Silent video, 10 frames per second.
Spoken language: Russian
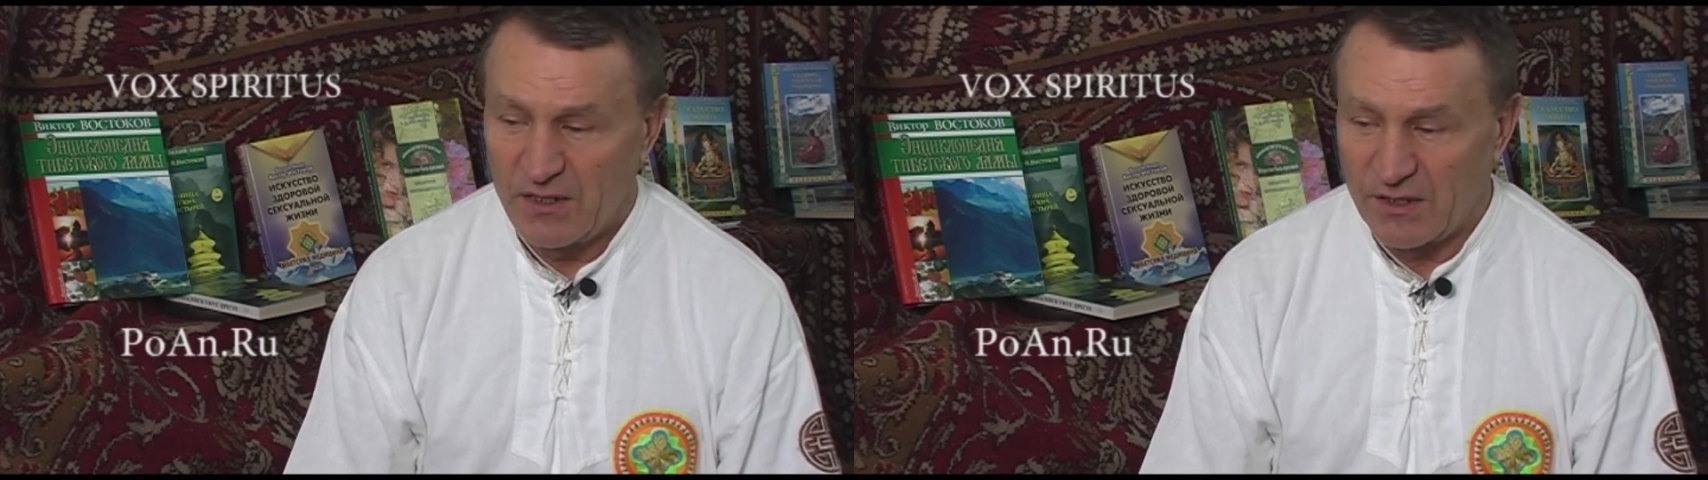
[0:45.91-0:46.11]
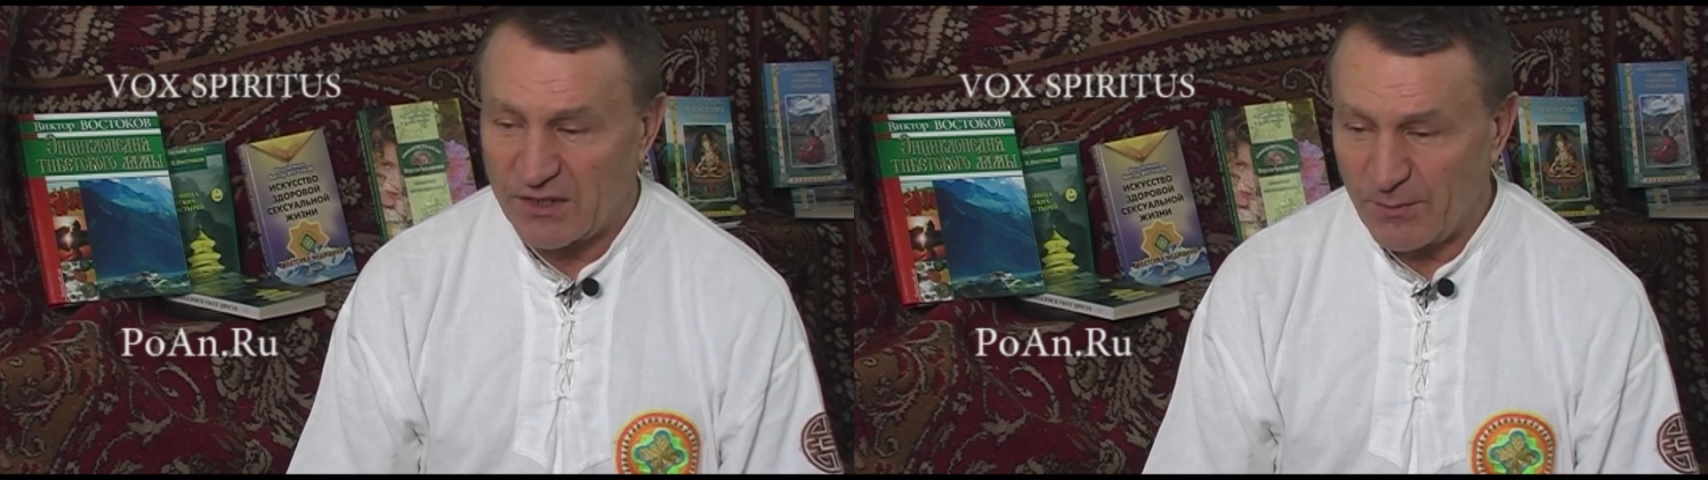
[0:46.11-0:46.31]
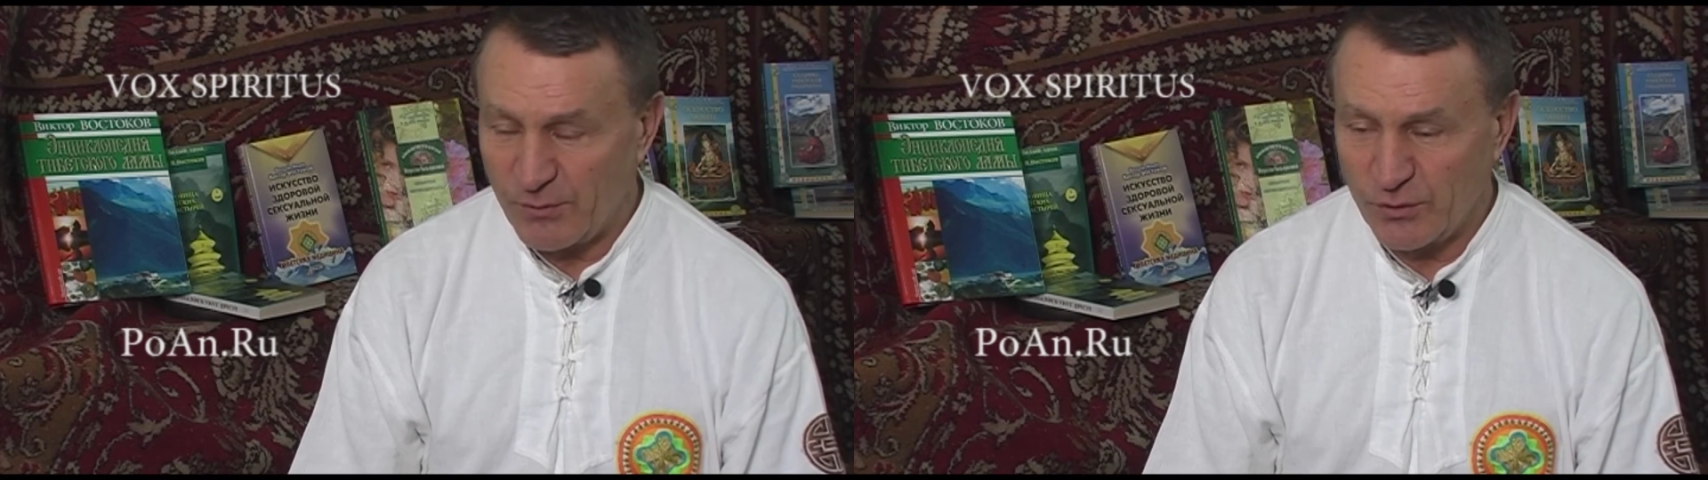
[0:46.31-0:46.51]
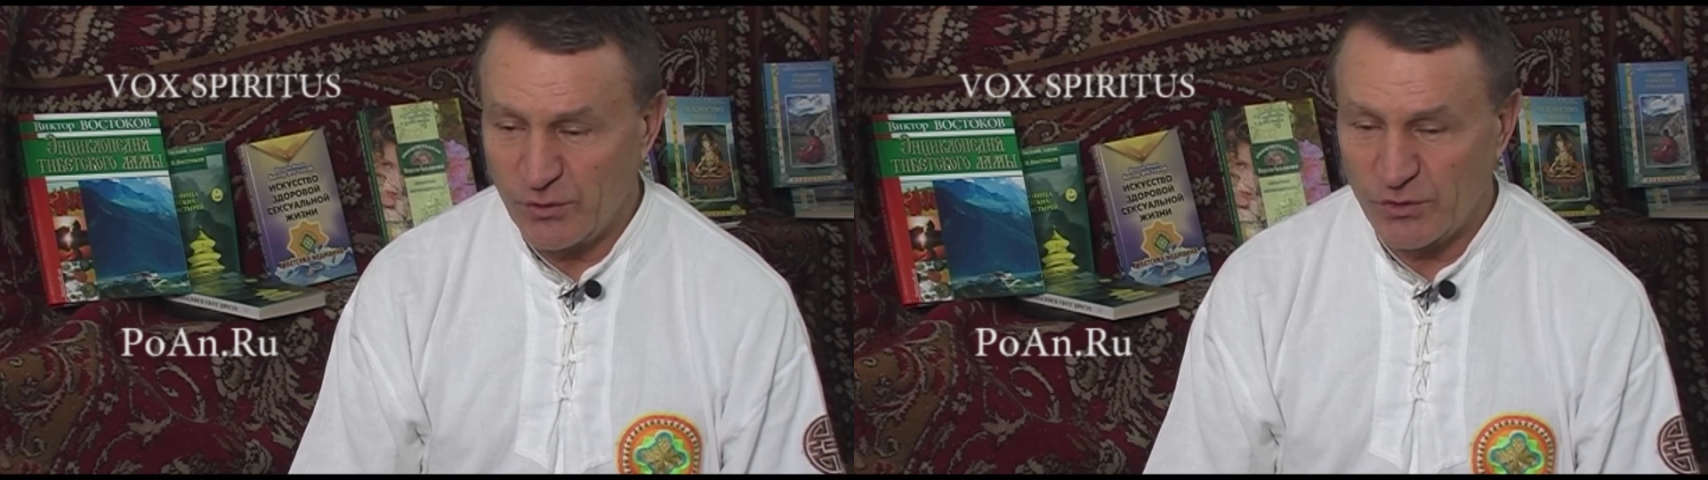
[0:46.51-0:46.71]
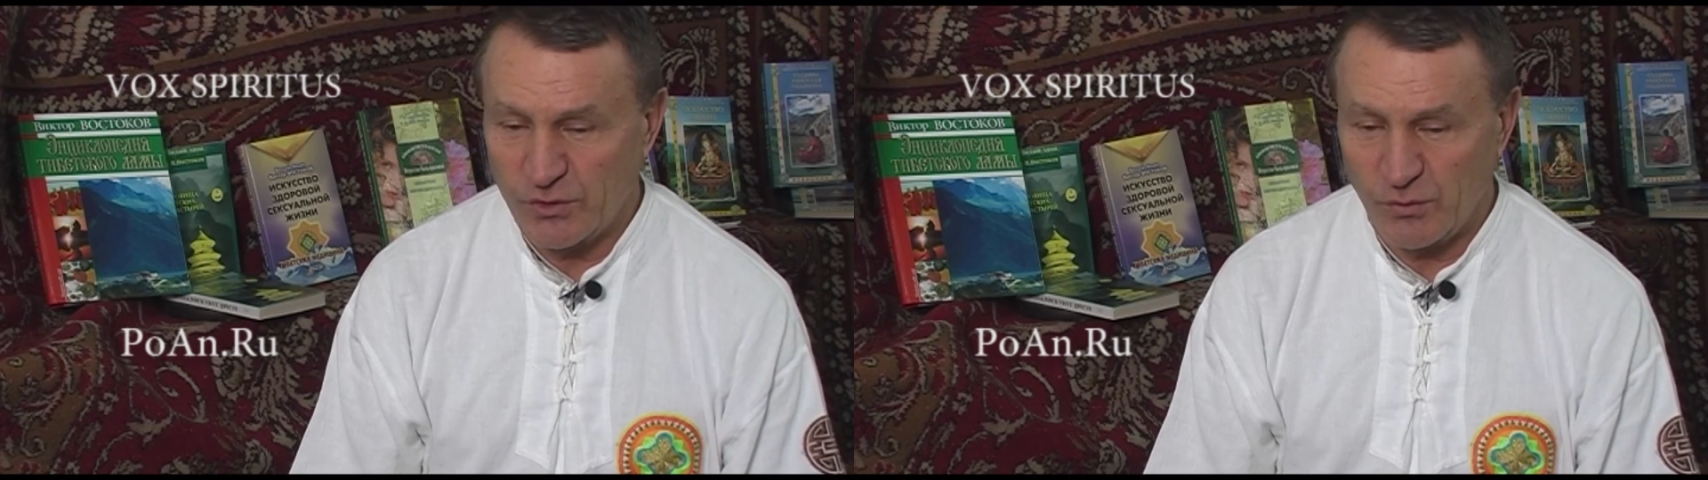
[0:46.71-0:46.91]
И там
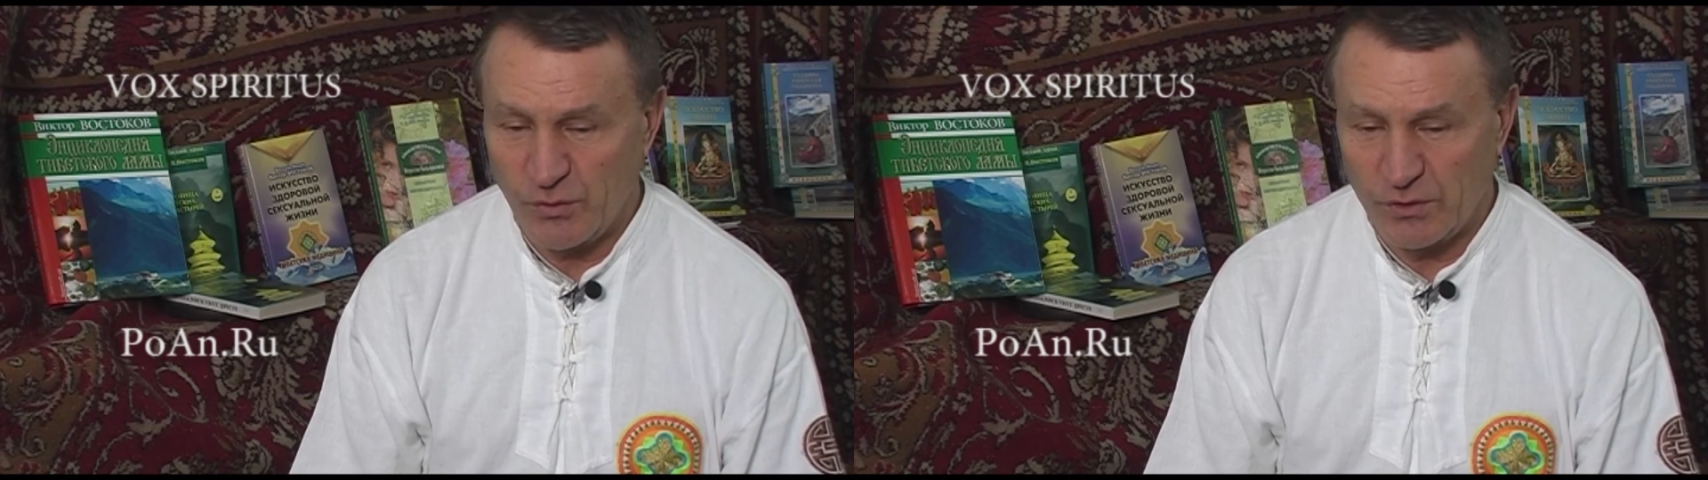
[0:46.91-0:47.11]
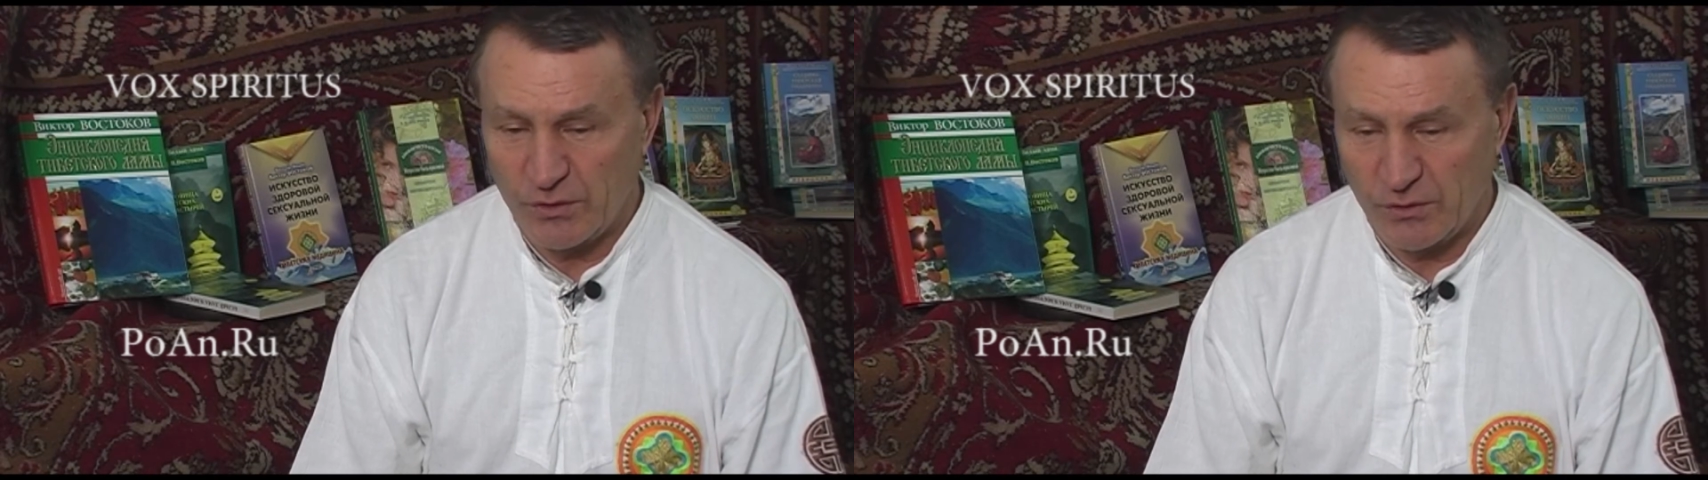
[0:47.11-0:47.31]
существует